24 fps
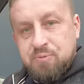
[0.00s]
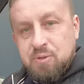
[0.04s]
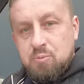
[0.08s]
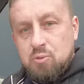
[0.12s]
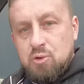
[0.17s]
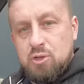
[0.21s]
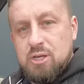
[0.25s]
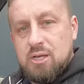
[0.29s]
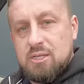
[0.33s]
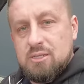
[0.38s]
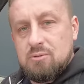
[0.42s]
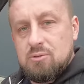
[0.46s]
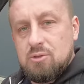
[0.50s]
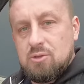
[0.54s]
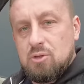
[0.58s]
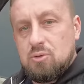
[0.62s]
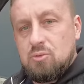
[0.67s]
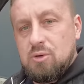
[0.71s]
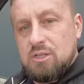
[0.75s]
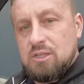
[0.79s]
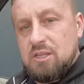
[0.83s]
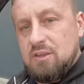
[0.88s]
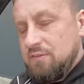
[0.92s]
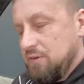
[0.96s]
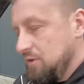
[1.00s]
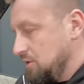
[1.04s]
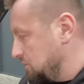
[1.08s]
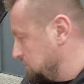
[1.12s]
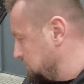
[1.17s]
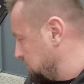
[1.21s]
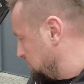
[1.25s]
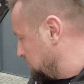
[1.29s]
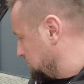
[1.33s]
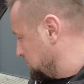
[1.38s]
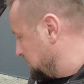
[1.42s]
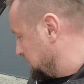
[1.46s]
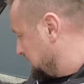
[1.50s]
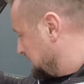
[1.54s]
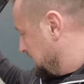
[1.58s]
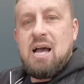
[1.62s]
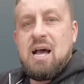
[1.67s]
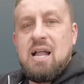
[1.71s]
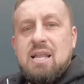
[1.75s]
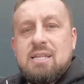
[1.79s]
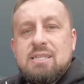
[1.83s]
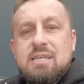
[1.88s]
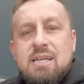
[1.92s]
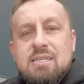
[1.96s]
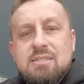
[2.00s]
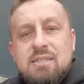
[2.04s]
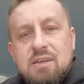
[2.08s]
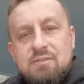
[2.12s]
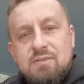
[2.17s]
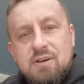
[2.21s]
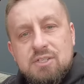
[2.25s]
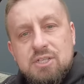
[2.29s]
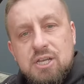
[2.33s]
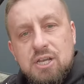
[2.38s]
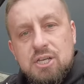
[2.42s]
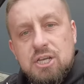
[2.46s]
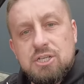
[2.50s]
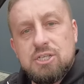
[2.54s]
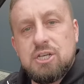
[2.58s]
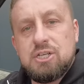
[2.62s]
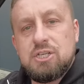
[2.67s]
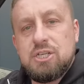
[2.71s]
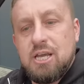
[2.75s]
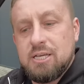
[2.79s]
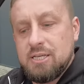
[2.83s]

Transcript: mój kanał, to dokładnie wie o co chodzi. Ale teraz najważniejsza rzecz,